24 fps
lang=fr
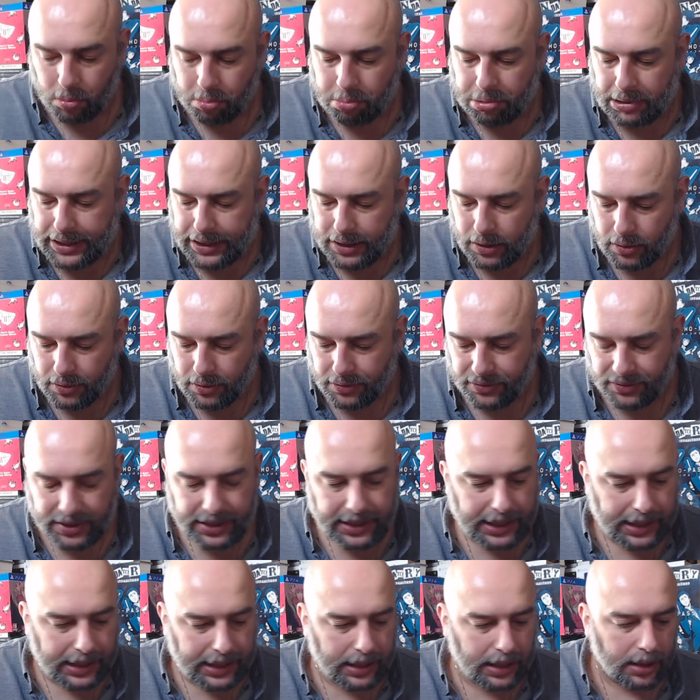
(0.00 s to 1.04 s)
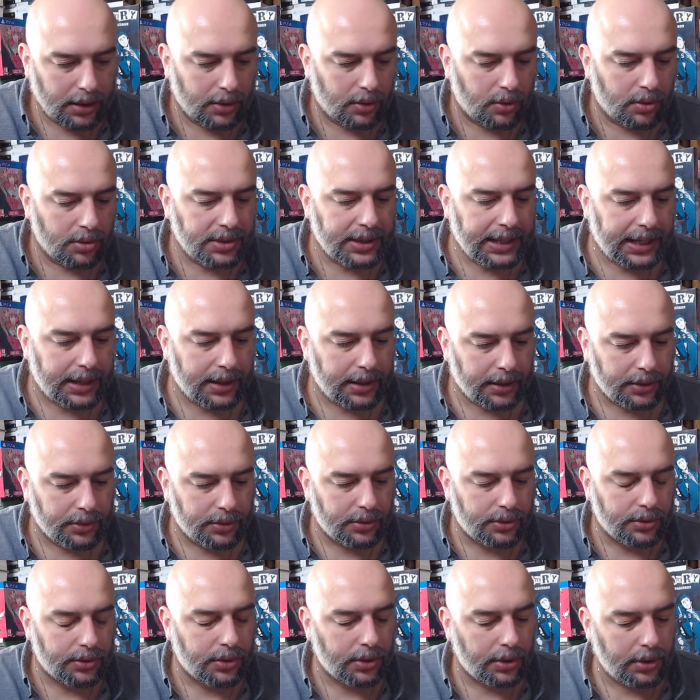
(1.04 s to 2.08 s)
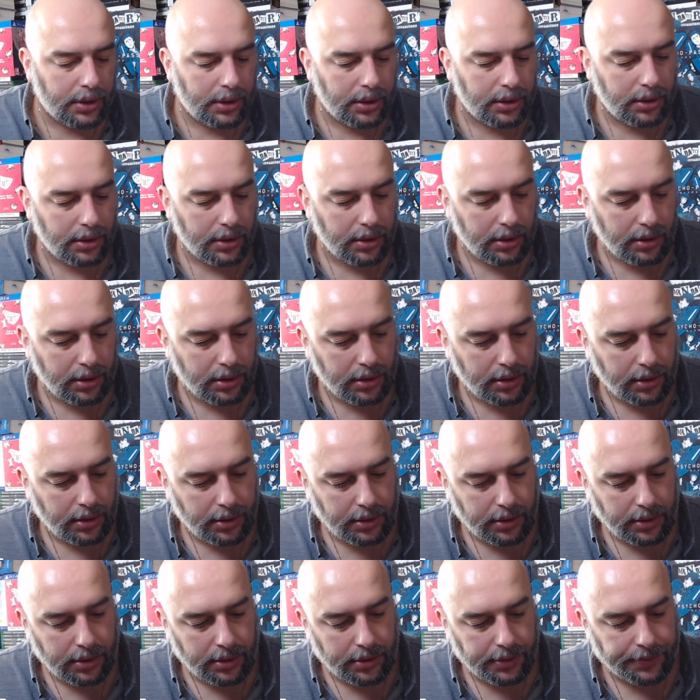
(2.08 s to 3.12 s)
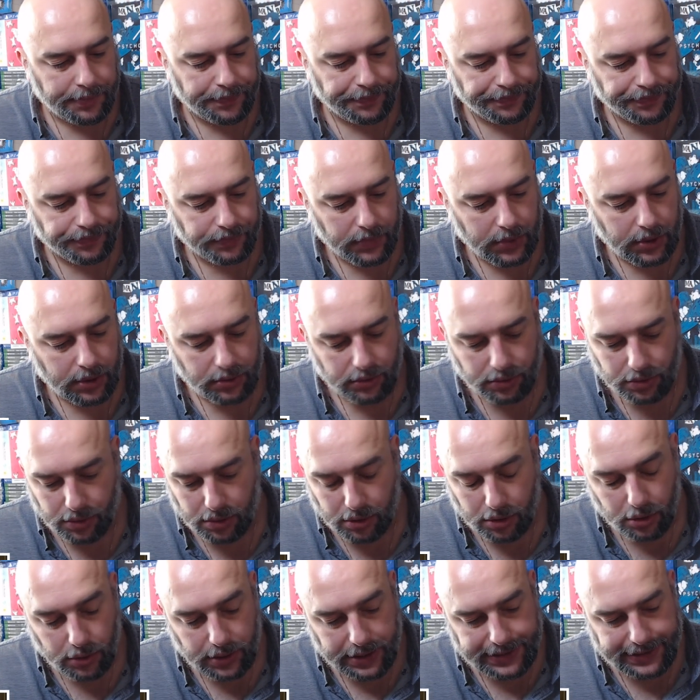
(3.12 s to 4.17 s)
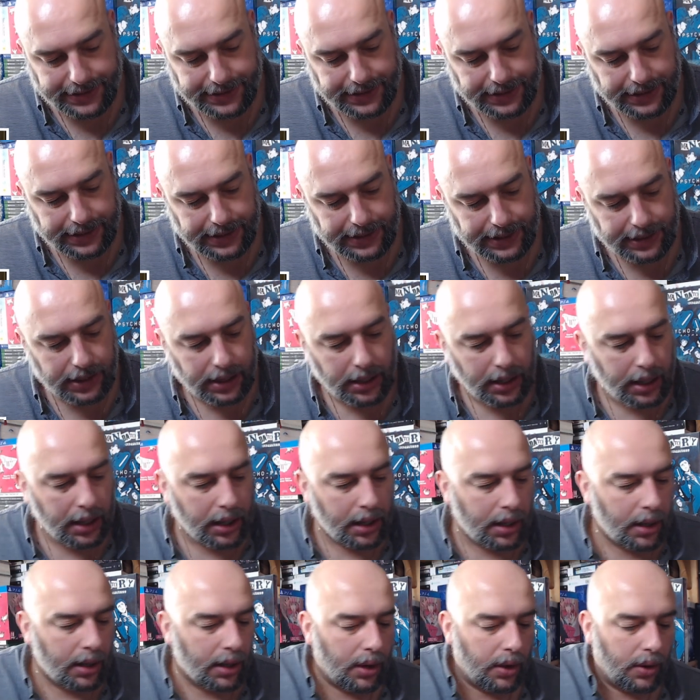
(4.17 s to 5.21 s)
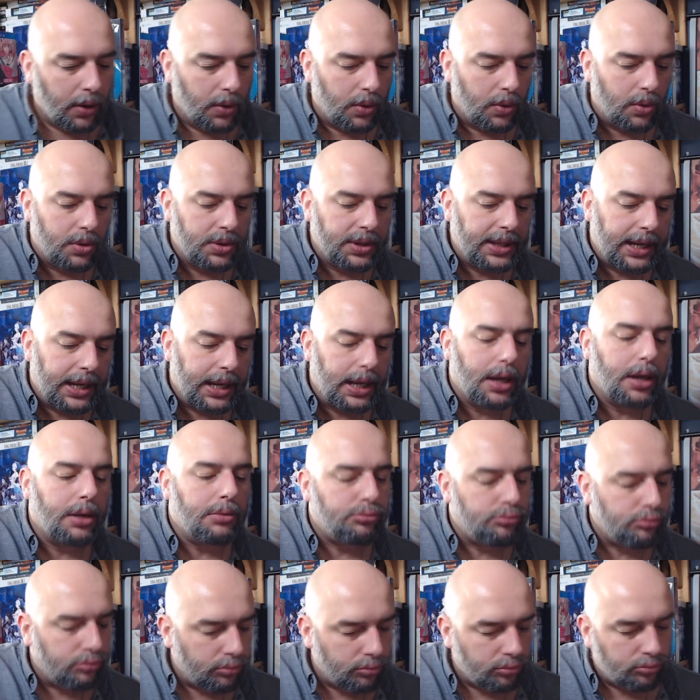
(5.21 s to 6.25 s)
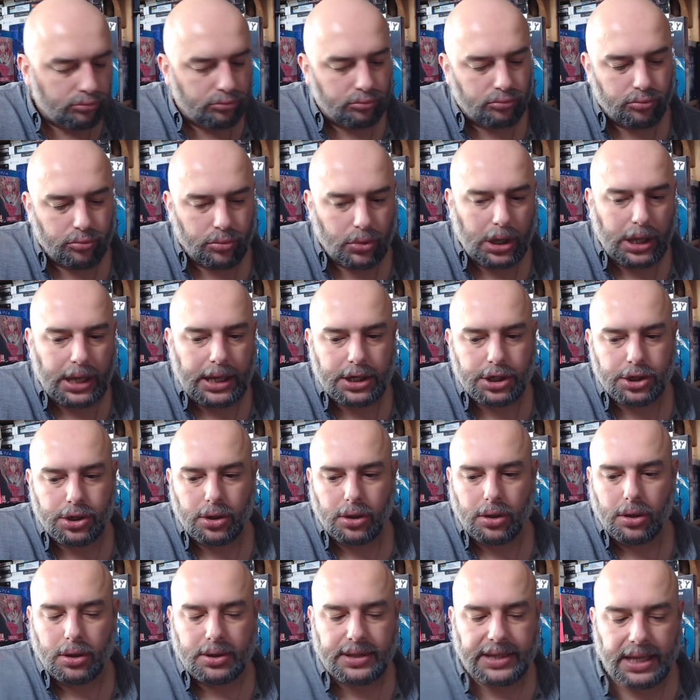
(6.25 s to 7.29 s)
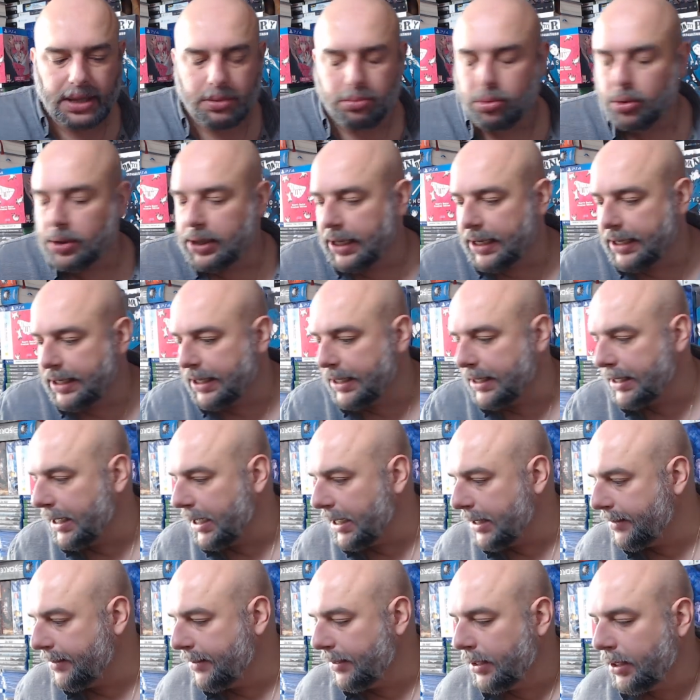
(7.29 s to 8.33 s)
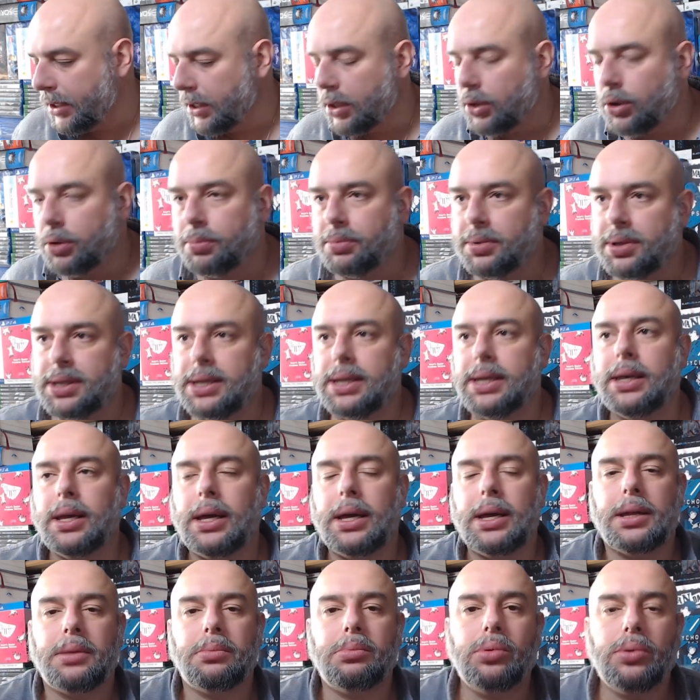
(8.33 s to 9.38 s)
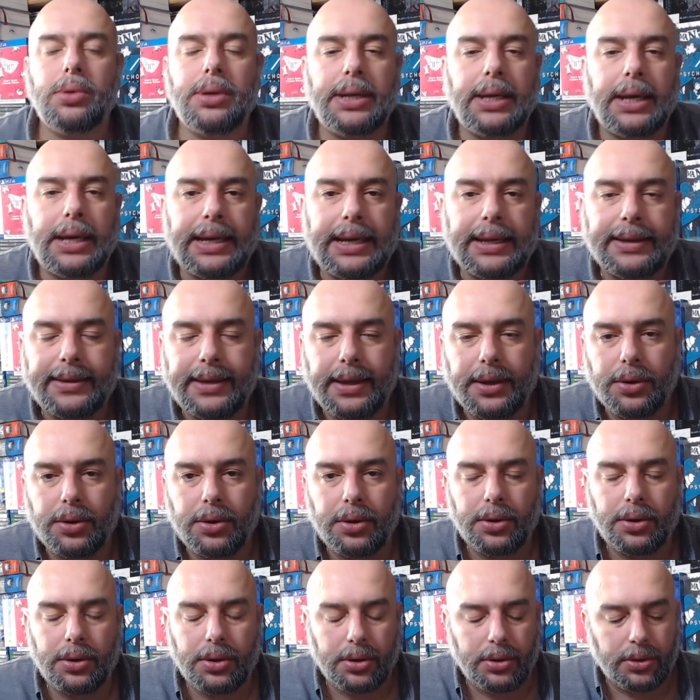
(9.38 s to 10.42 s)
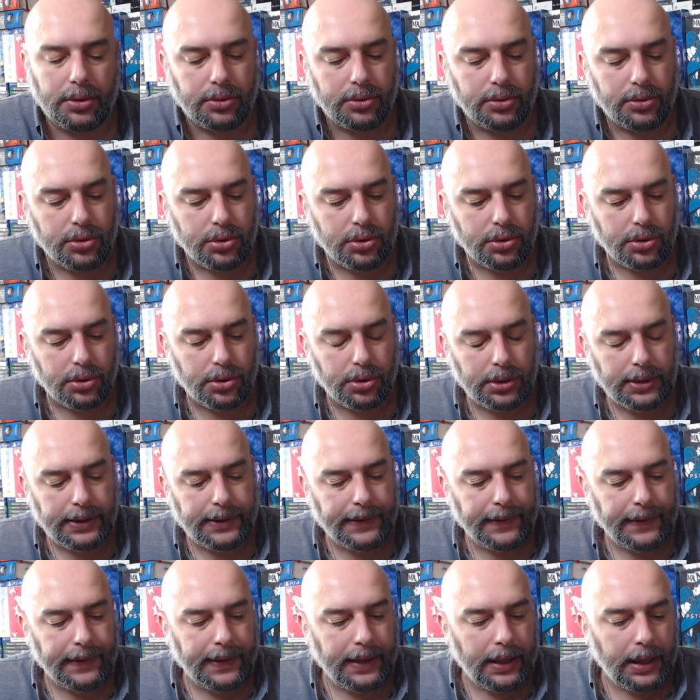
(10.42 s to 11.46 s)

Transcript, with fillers: complet au final. On a de, euh, de l'OST, on a un genre d'artbook avec les cartes et le petit artbook à l'intérieur du jeu.